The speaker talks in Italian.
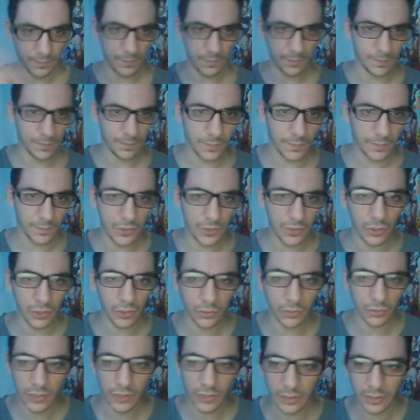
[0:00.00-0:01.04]
18
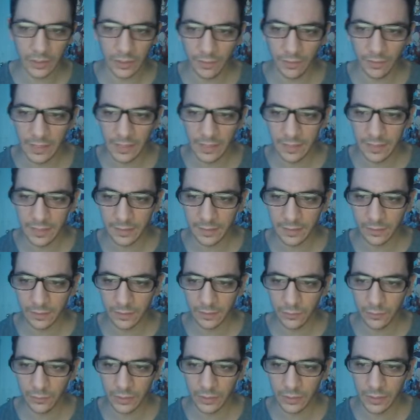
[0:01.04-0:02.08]
centesimi, vedete
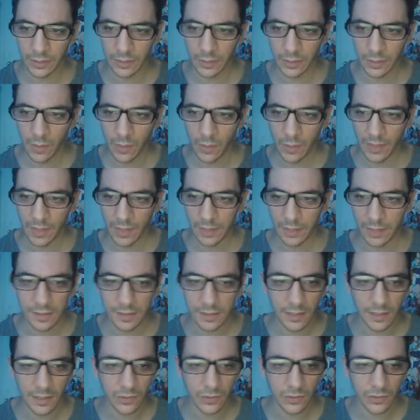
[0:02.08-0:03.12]
tutti i guadagni che
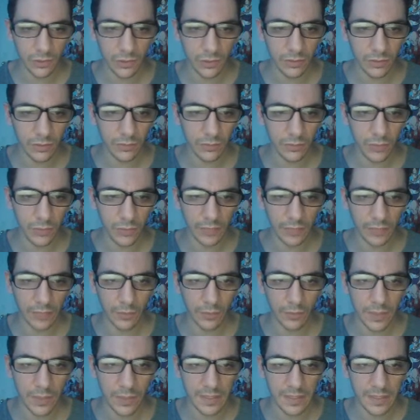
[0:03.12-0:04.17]
ho usando
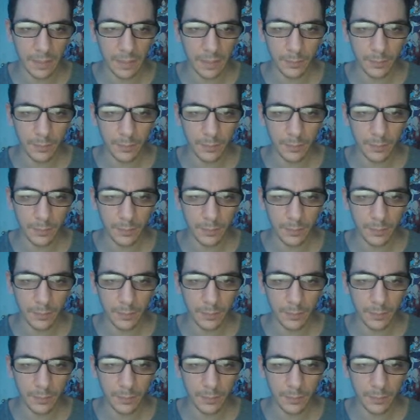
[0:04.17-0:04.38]
quest'app.